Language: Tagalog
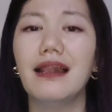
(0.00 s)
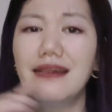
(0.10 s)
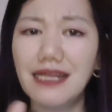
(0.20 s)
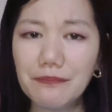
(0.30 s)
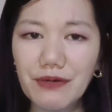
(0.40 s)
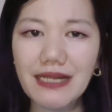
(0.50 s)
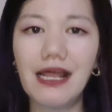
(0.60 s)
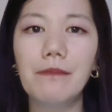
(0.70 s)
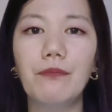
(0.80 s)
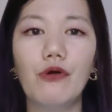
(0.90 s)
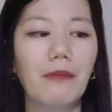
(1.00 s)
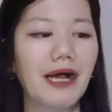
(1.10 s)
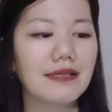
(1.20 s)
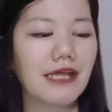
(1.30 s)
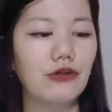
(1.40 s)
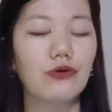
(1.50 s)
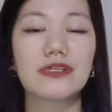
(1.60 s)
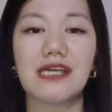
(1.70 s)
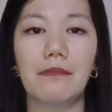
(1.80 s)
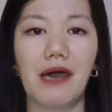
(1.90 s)
Libre lang po
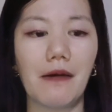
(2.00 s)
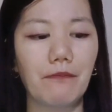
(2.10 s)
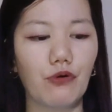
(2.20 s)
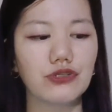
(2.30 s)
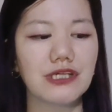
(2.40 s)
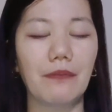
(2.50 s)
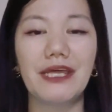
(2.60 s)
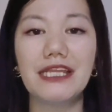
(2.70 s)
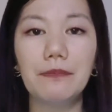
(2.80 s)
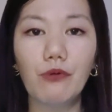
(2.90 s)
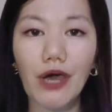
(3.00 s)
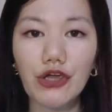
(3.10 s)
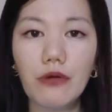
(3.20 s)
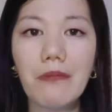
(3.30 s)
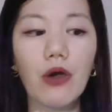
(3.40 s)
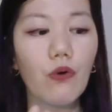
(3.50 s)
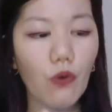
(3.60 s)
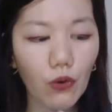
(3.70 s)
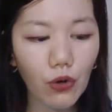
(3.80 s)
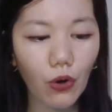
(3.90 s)
magtanong sa mga pawn shop. Hindi po kayo
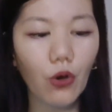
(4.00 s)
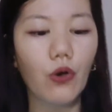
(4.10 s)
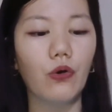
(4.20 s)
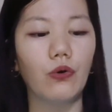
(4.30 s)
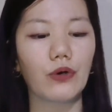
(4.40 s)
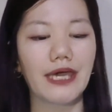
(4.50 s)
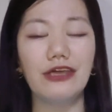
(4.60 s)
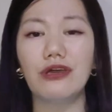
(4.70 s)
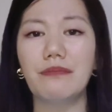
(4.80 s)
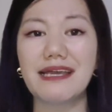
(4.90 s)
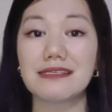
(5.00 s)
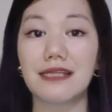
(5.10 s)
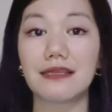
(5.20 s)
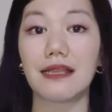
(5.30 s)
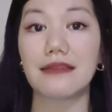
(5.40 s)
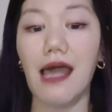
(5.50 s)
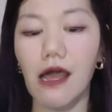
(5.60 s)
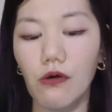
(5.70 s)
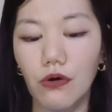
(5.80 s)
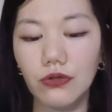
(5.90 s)
makukulong. Okay, yung iba is
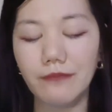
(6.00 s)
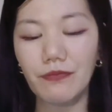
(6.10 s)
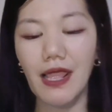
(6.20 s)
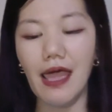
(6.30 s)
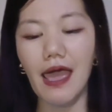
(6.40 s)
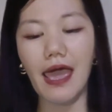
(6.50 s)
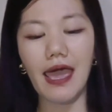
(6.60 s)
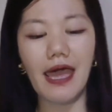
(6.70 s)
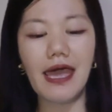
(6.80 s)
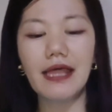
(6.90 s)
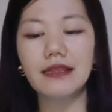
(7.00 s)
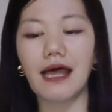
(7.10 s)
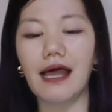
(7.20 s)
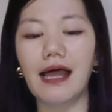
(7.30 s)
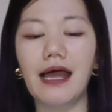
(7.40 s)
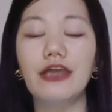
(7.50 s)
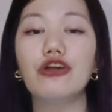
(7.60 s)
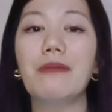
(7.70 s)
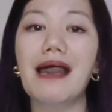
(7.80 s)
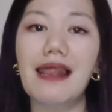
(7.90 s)
natatakot. And uh,
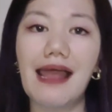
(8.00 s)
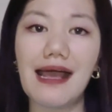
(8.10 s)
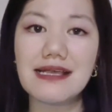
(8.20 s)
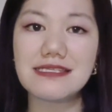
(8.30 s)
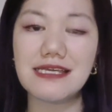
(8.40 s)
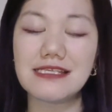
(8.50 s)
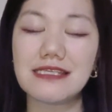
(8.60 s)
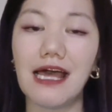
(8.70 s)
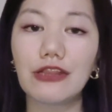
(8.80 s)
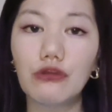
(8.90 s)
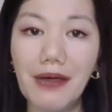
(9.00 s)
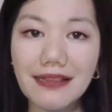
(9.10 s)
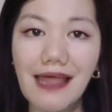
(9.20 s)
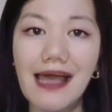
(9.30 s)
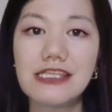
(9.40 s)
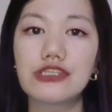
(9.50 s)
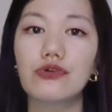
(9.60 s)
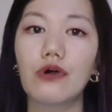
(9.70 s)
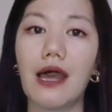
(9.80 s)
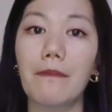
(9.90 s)
yung mga lahas is uh, tumataas
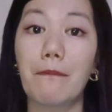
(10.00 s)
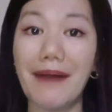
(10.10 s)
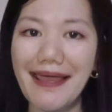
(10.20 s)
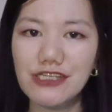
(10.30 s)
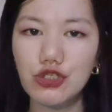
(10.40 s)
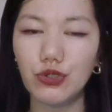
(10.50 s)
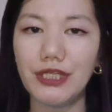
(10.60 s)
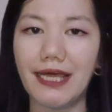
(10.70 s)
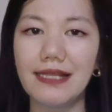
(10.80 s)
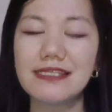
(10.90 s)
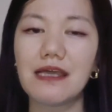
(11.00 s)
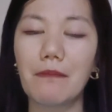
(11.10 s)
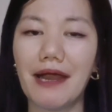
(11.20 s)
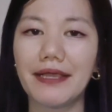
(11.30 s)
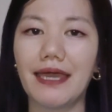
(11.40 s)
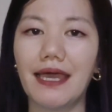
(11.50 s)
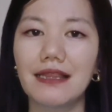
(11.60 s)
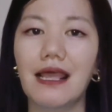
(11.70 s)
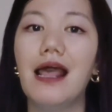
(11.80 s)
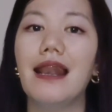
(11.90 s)
yung uh, presyo niyan sa
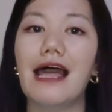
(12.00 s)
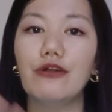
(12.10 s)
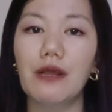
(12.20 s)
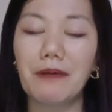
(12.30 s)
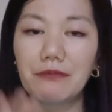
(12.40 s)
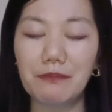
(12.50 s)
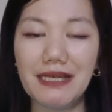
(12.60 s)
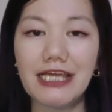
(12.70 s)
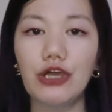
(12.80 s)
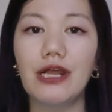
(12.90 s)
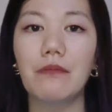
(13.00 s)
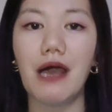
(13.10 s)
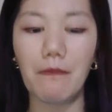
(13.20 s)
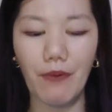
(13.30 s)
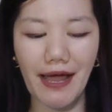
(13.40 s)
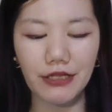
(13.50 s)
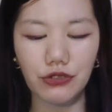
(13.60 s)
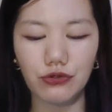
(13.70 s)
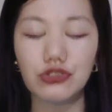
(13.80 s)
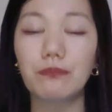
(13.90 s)
market, lalo na pag bibili kayo ng mga brand
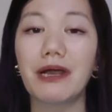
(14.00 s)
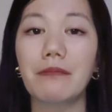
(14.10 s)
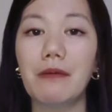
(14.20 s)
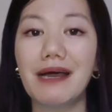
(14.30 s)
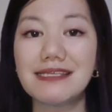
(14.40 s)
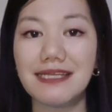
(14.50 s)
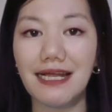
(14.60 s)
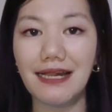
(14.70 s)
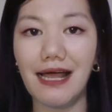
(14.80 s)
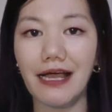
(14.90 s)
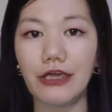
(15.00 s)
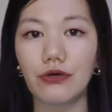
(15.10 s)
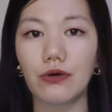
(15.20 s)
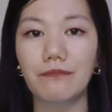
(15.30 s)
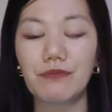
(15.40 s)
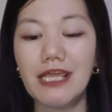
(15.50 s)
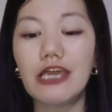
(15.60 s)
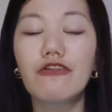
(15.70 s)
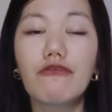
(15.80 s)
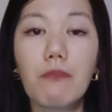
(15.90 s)
new. So pag may mga sinanla kayo,
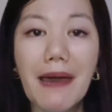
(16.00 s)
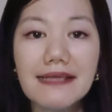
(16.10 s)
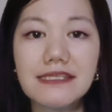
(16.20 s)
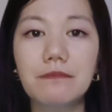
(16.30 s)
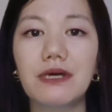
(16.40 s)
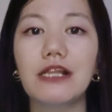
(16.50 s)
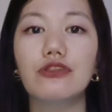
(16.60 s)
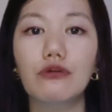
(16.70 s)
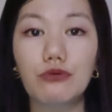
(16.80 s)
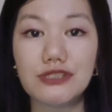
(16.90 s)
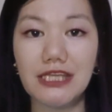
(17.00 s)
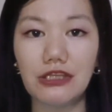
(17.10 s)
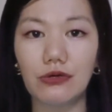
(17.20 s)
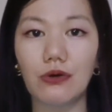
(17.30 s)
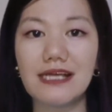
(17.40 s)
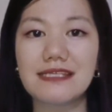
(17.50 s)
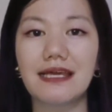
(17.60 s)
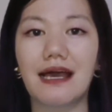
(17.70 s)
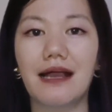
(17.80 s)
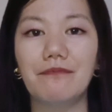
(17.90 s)
if possible, tubusin nyo
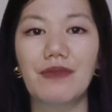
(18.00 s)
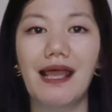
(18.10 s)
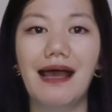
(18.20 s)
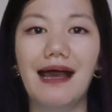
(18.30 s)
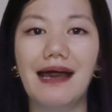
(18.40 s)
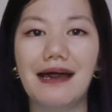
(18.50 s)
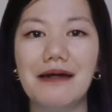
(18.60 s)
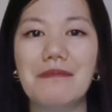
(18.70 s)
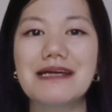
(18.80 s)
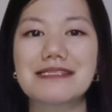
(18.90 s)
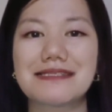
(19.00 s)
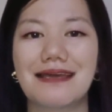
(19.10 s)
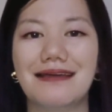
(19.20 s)
kasi nga uh, mas